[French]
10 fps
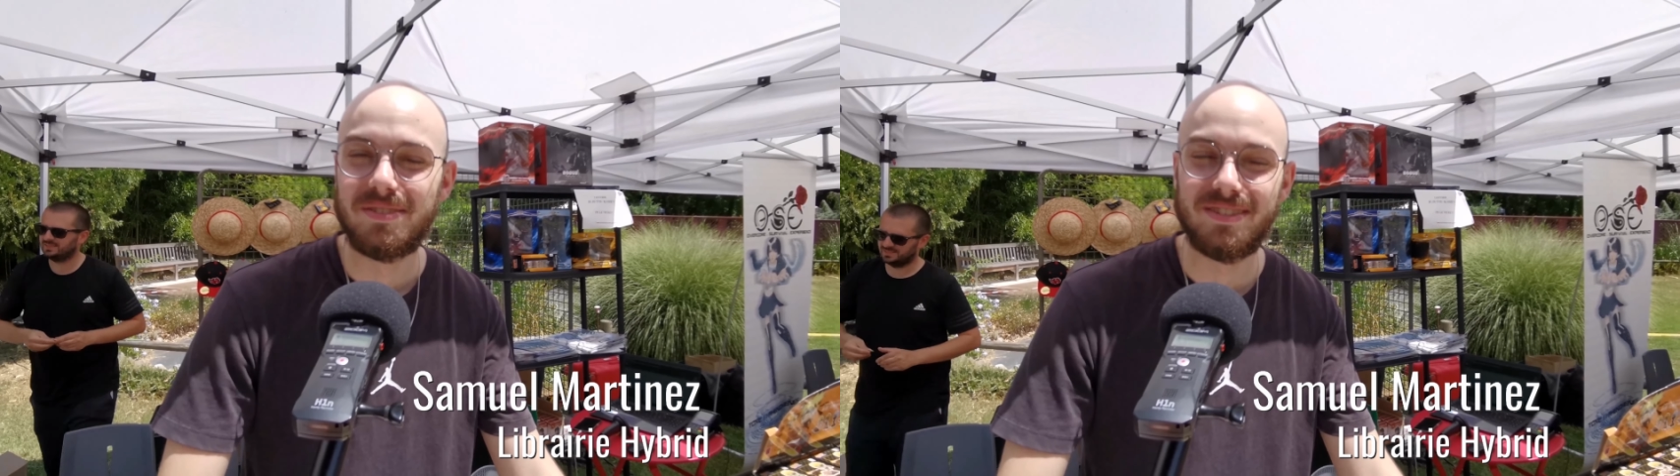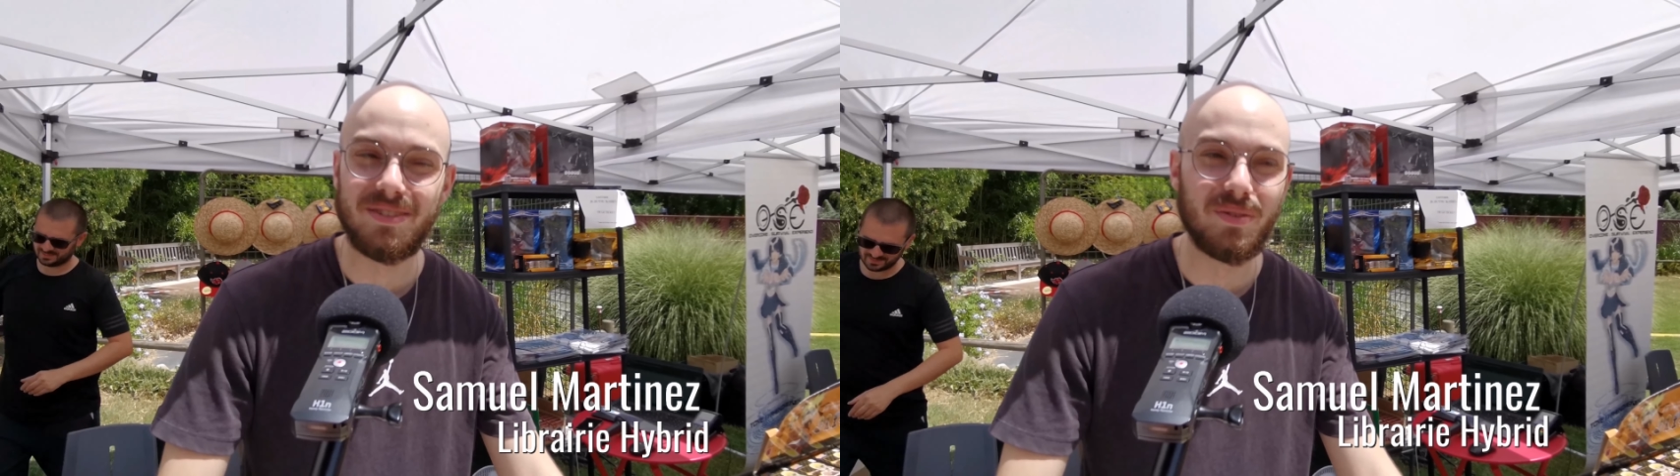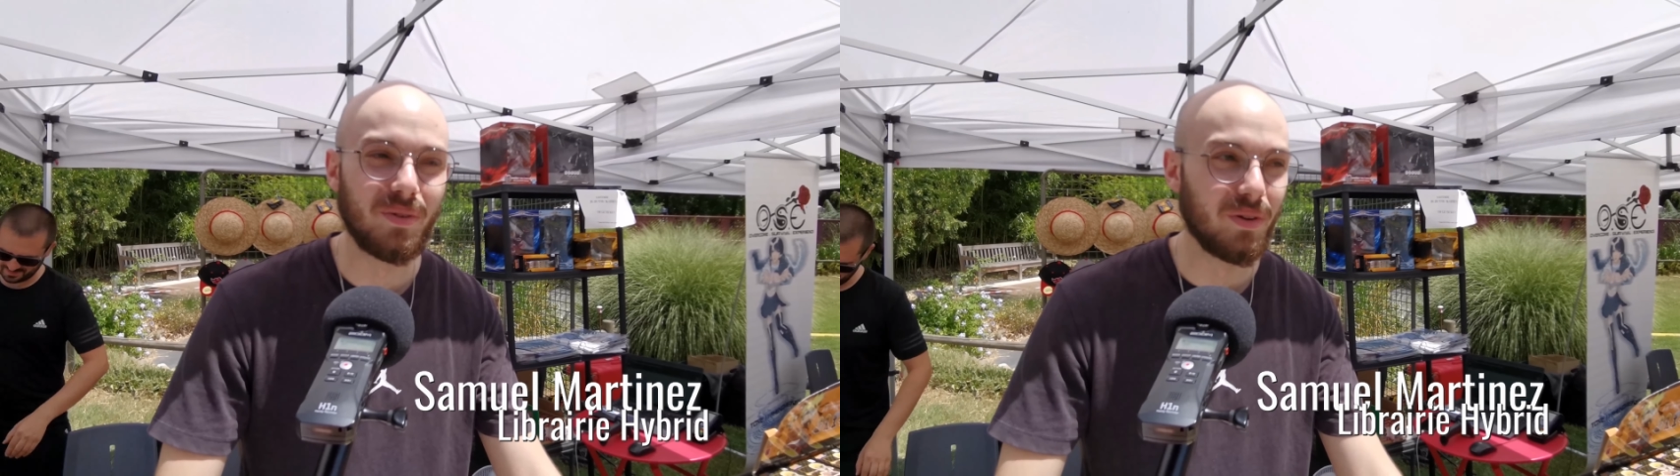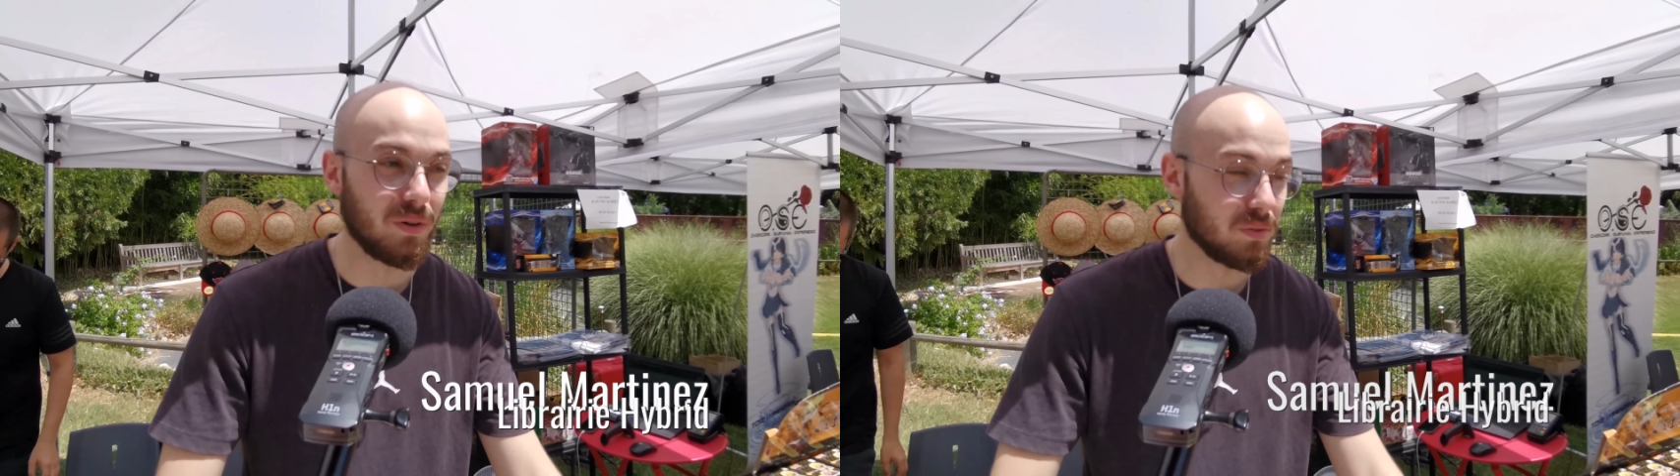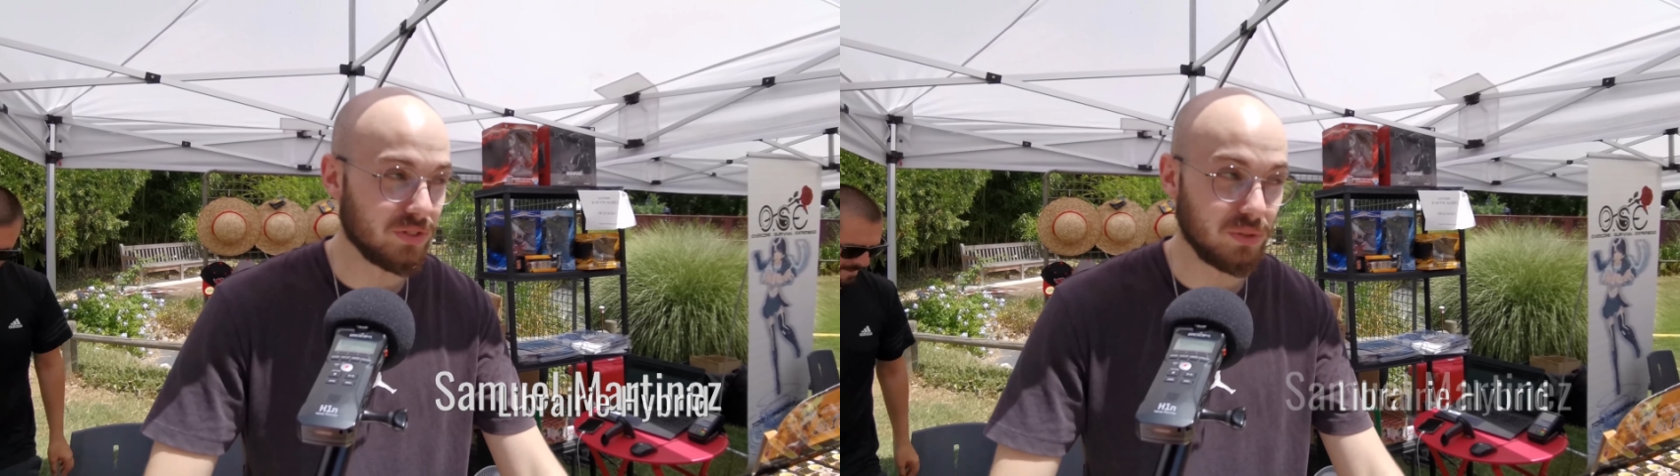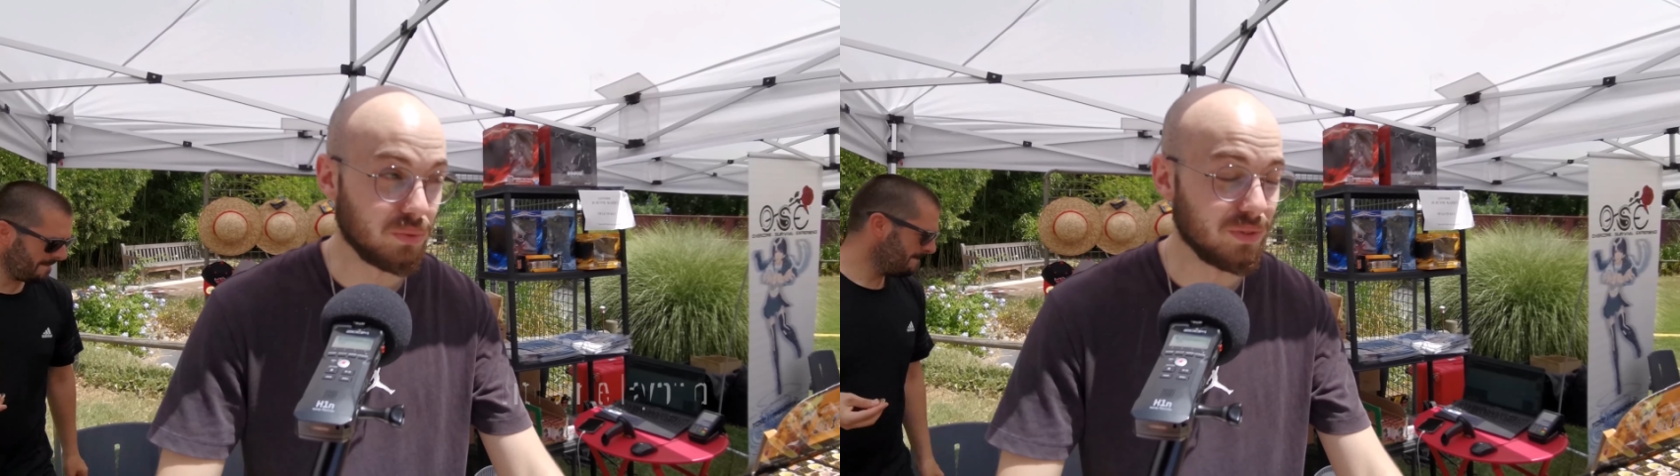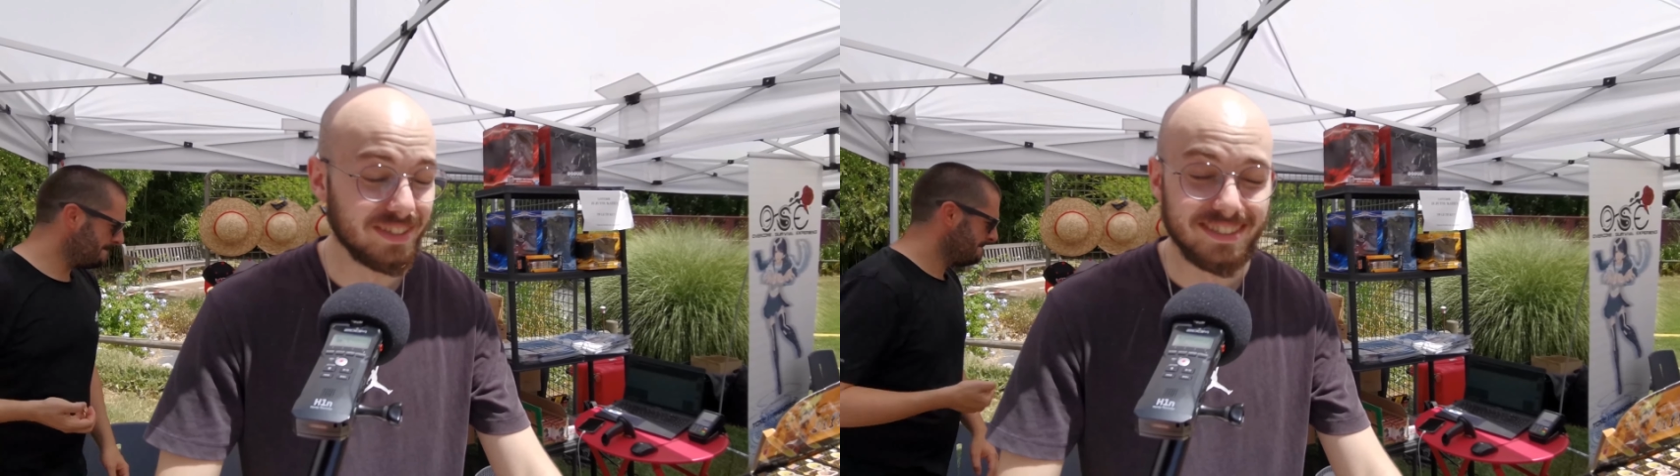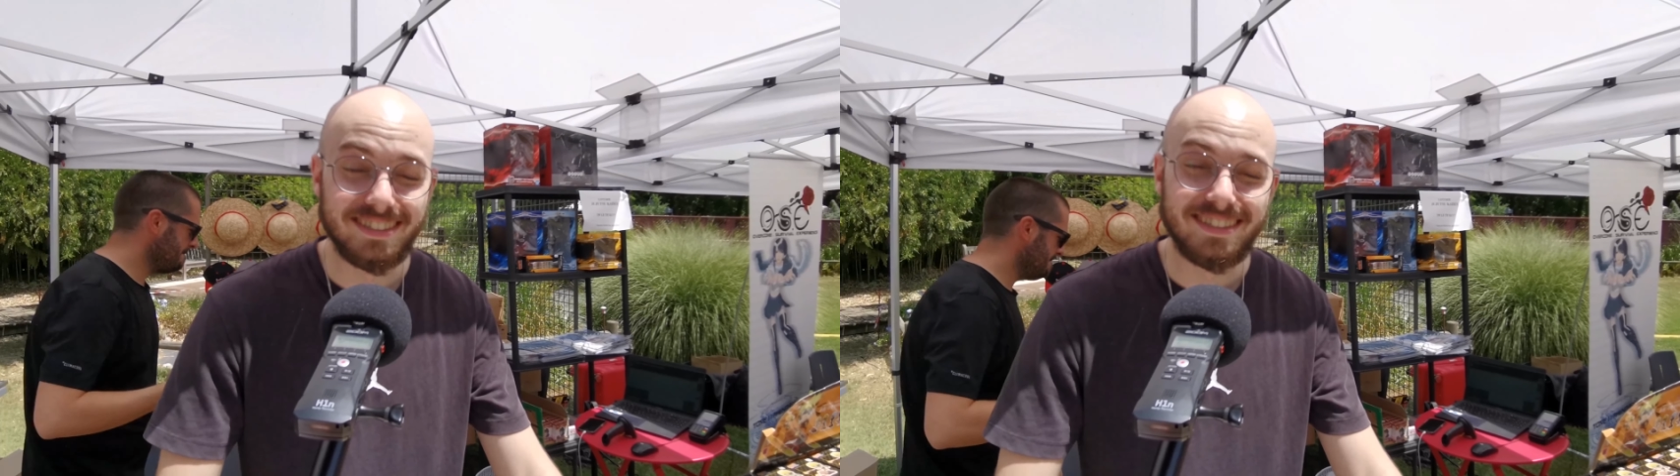Sinon c'est cool.